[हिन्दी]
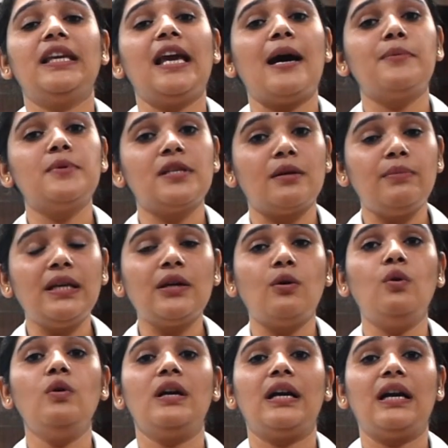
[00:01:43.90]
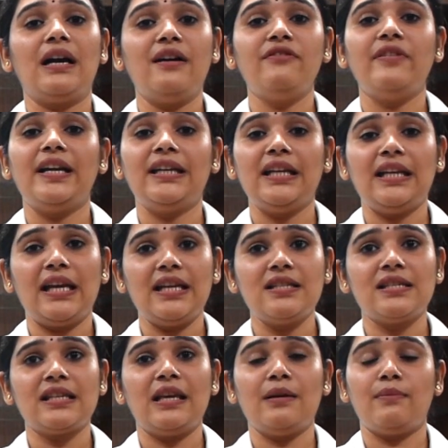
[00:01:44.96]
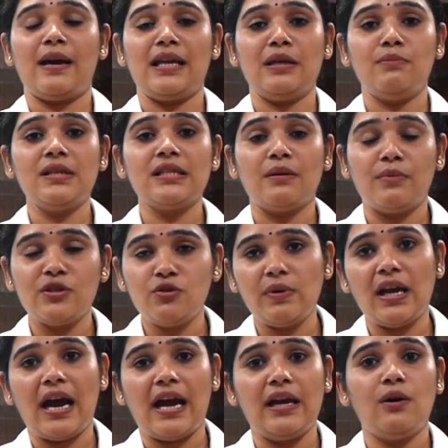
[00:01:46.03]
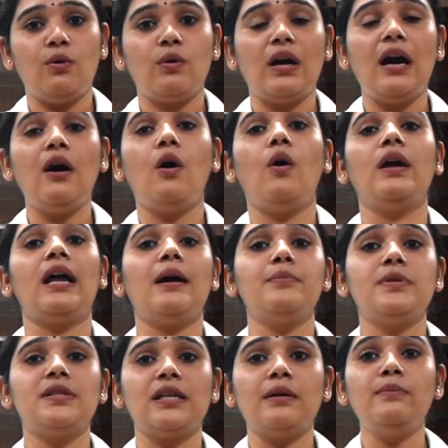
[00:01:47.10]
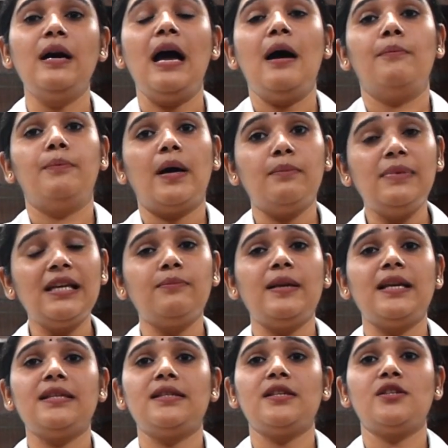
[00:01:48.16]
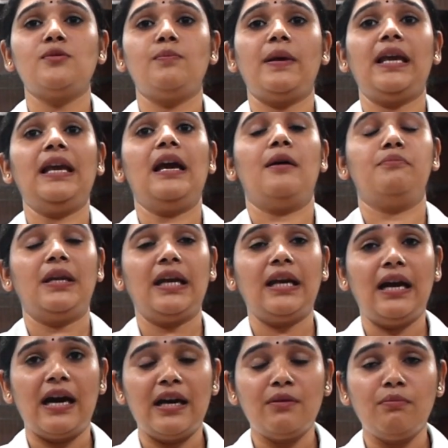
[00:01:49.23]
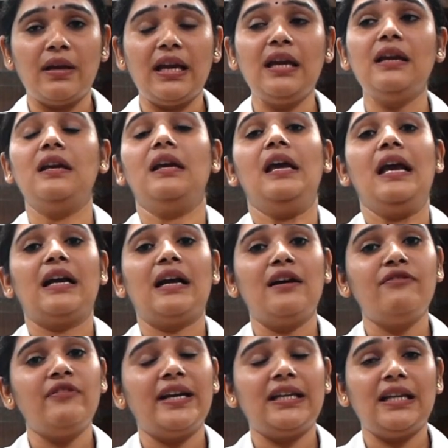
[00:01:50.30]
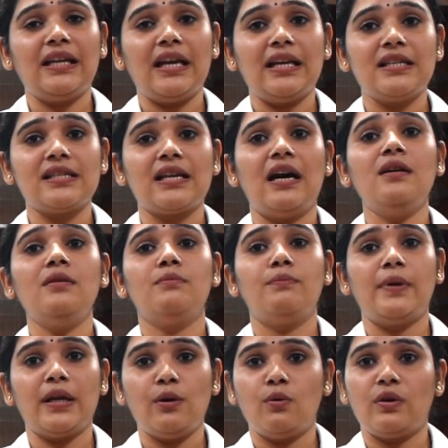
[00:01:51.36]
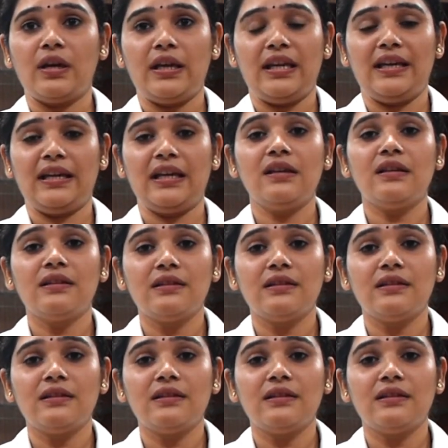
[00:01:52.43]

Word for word: कि आप सभी को कफ एटिकेट्स के बारे में समझ में आया होगा और आप सब पब्लिक प्लेसेस पे अपने घर में कफ एटिकेट्स का प्रयोग करेंगे